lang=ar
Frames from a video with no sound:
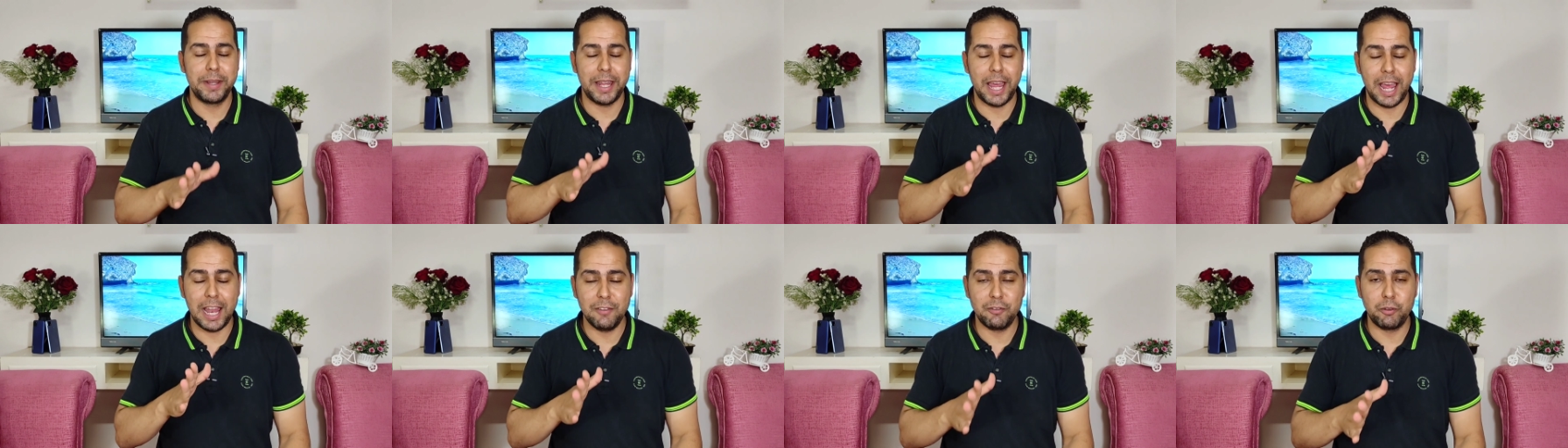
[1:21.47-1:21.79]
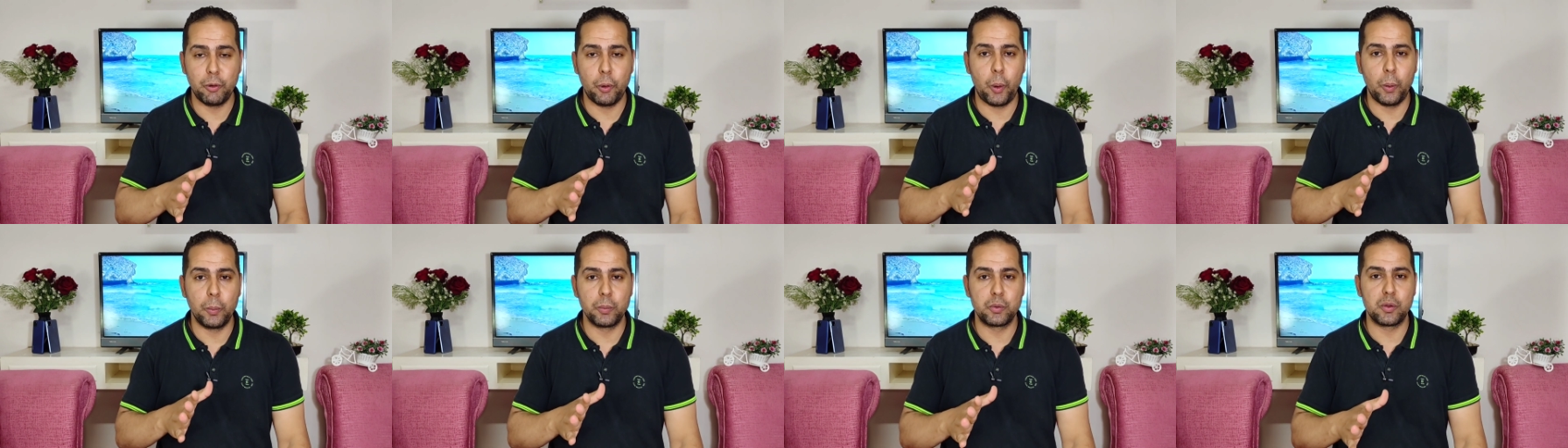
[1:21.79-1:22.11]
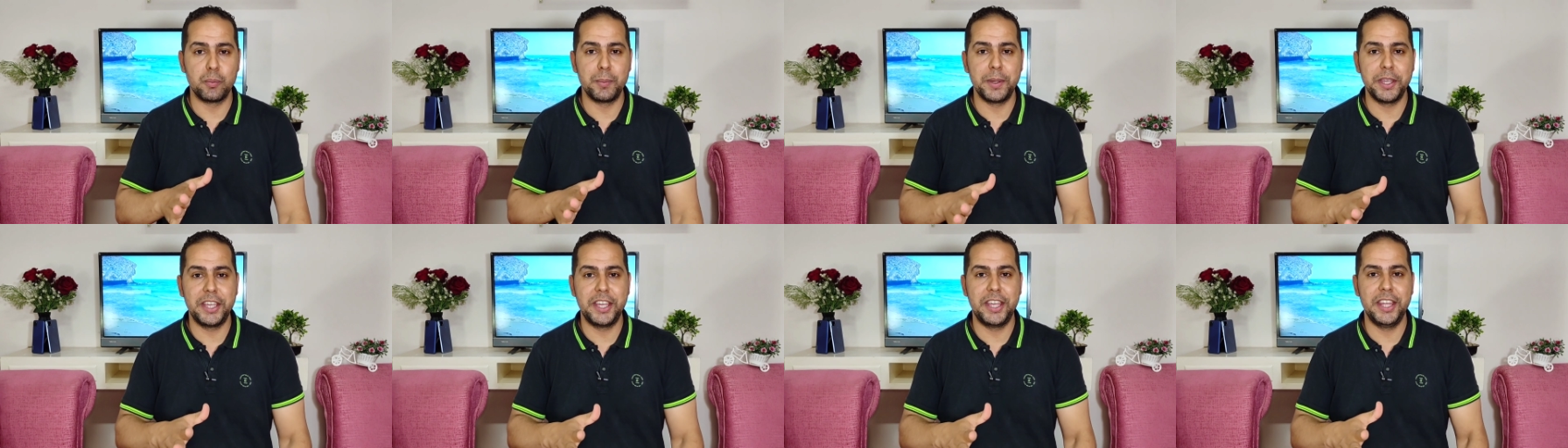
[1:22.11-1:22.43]
من
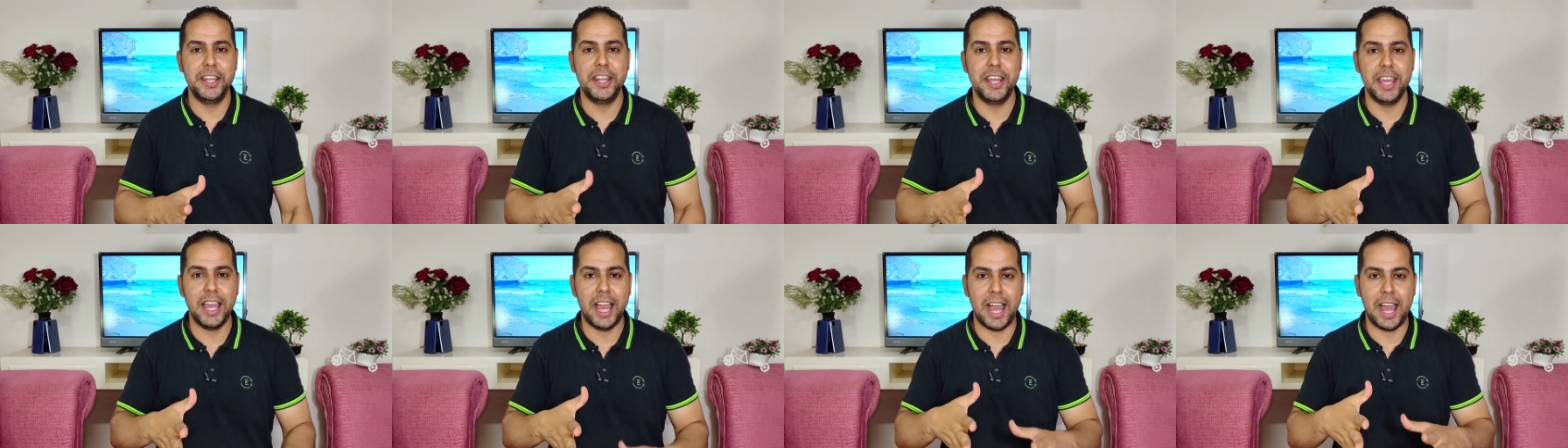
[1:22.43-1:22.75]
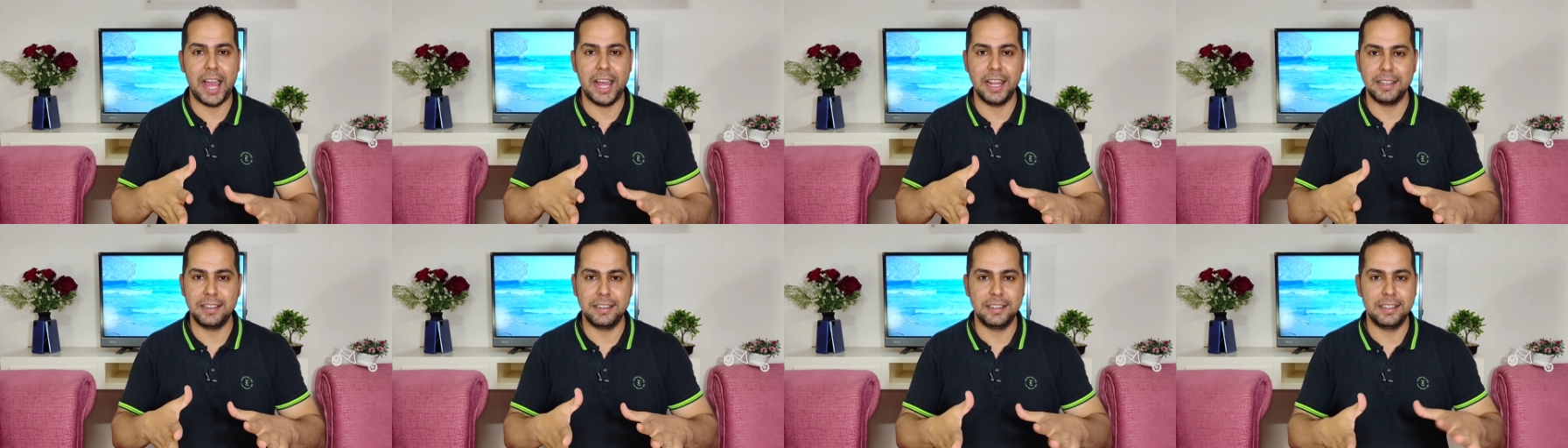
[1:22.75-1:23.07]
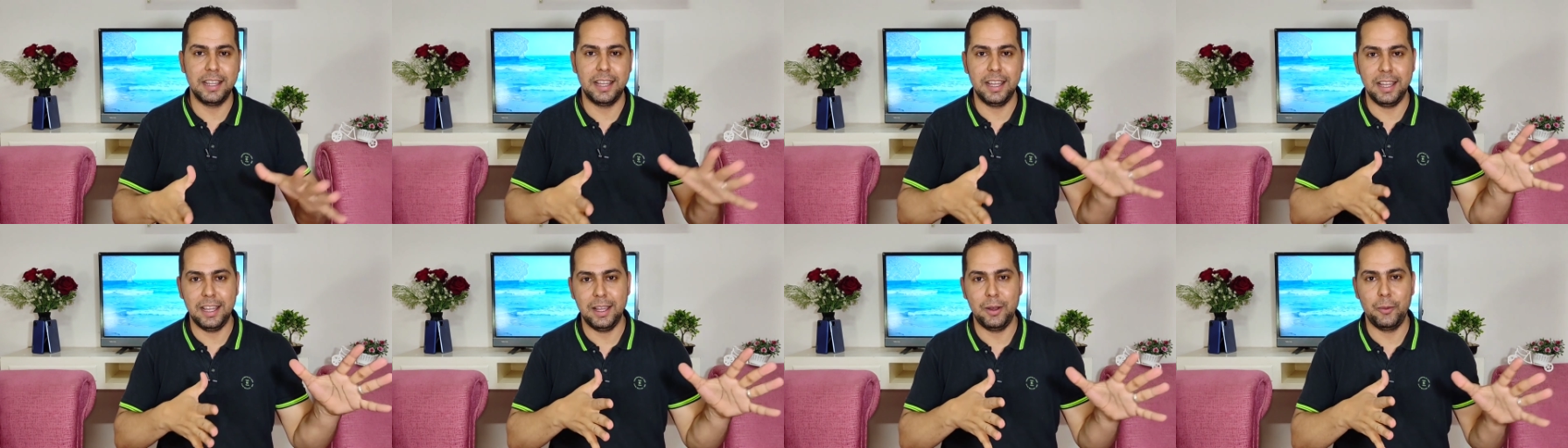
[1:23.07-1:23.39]
1500 جنيه
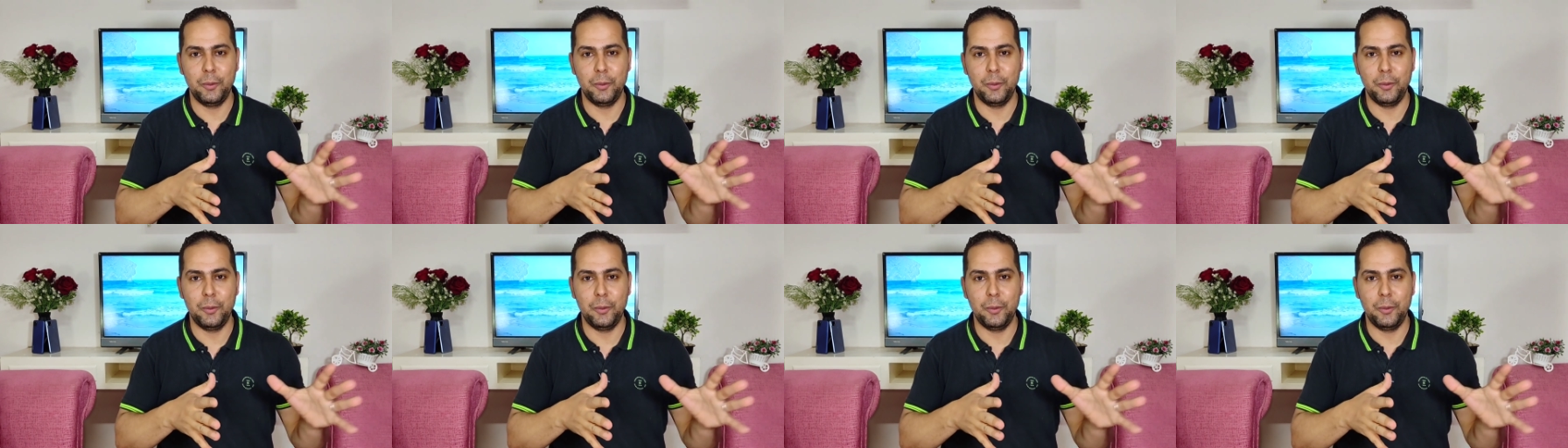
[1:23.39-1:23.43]
حتى